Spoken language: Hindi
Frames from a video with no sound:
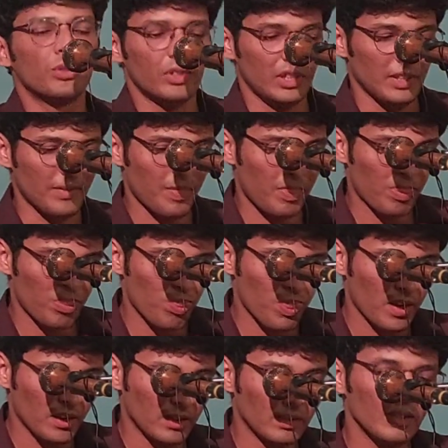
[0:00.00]

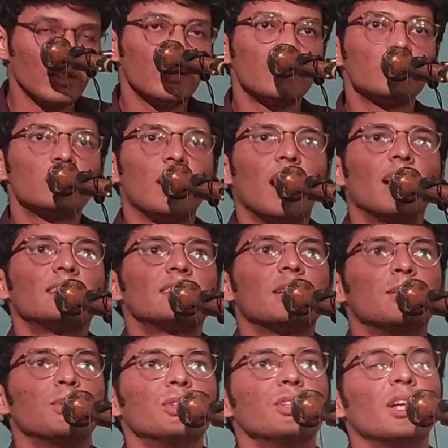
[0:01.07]
शुक्रिया सात
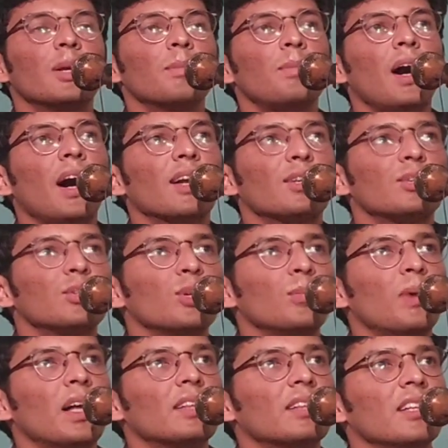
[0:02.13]
समुंदर पार तो
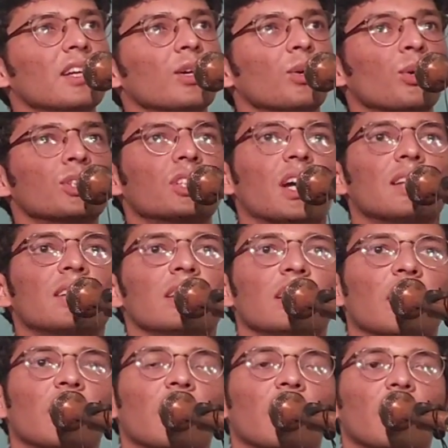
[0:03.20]
बातें हो
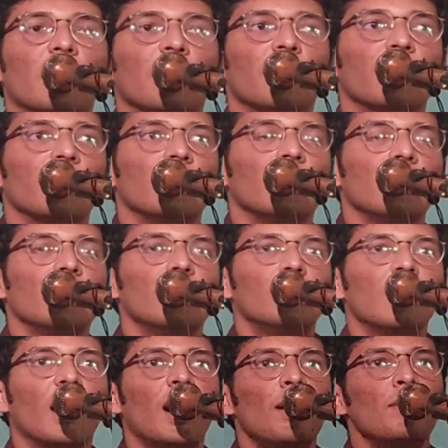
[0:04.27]
जाती हैं
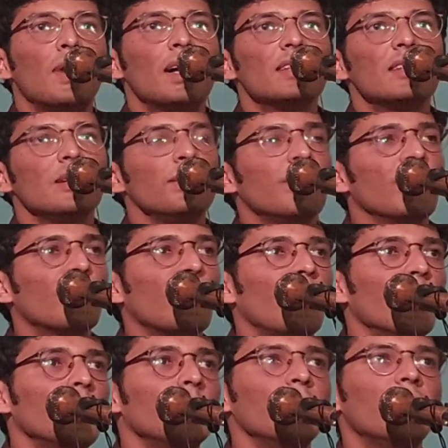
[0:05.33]
क्या माजी में
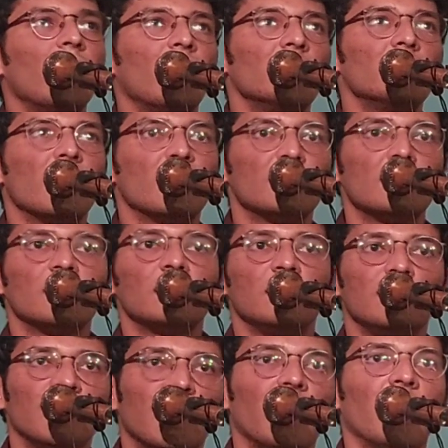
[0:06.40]
कॉल मिलाई जा
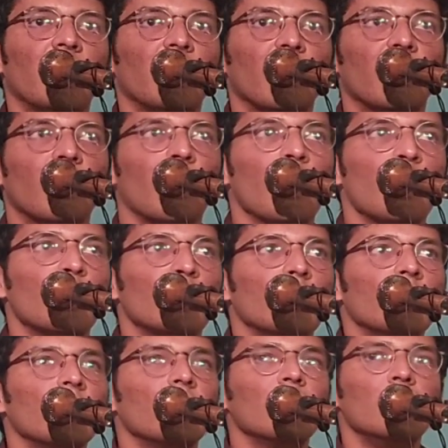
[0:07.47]
सकती है
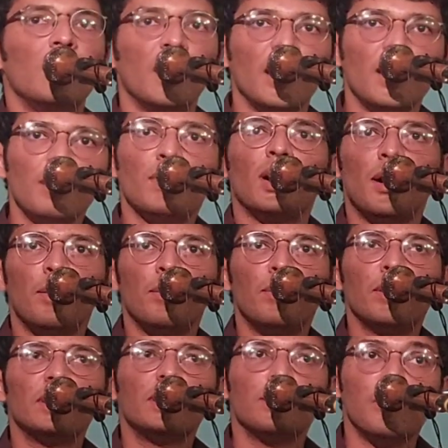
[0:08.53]
नई
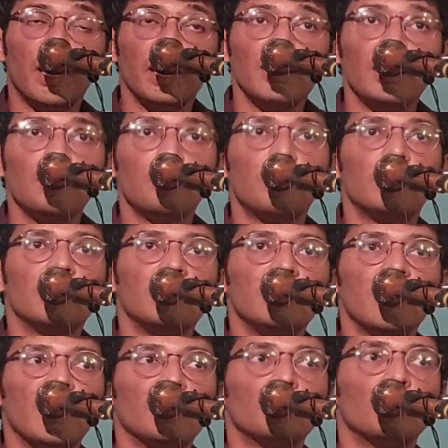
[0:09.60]
मोहब्बत महंगी
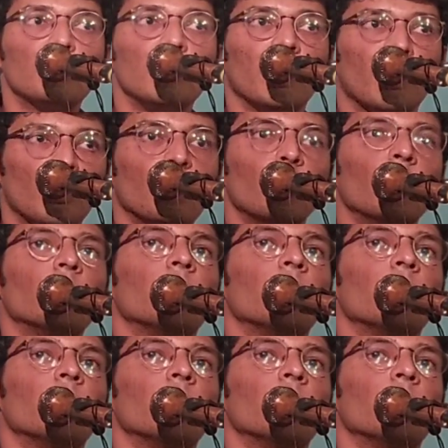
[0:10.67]
पड़ती है तो देखो